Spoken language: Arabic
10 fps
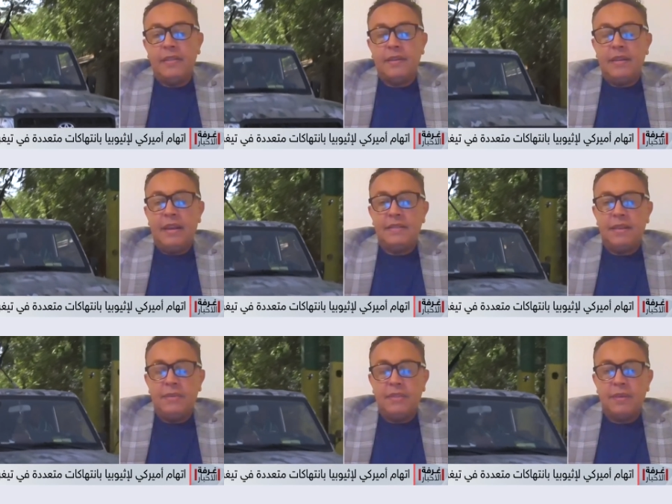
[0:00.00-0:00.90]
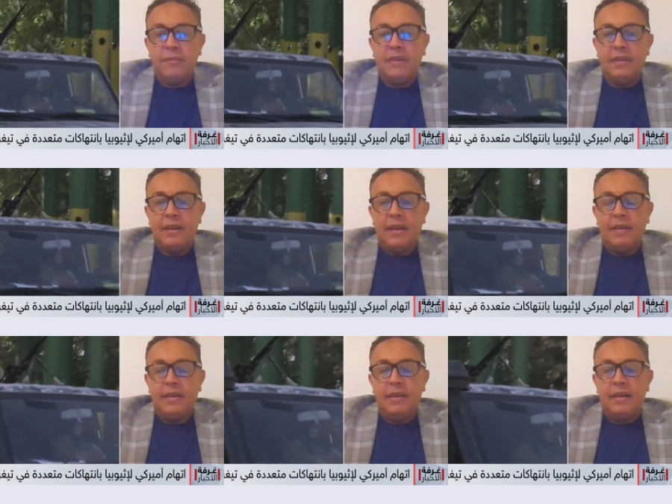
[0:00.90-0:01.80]
ياتي من ضمن
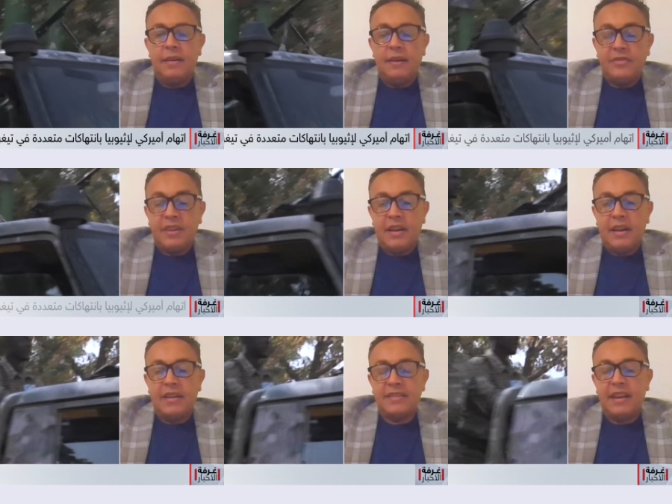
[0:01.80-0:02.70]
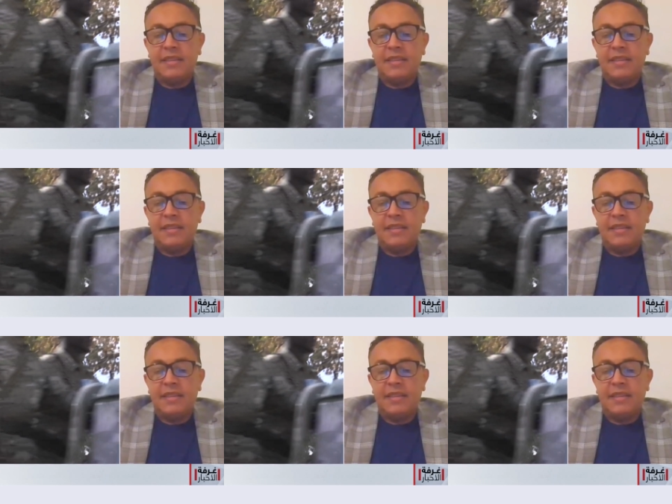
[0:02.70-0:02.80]
يعني آه، نفس الرخاصات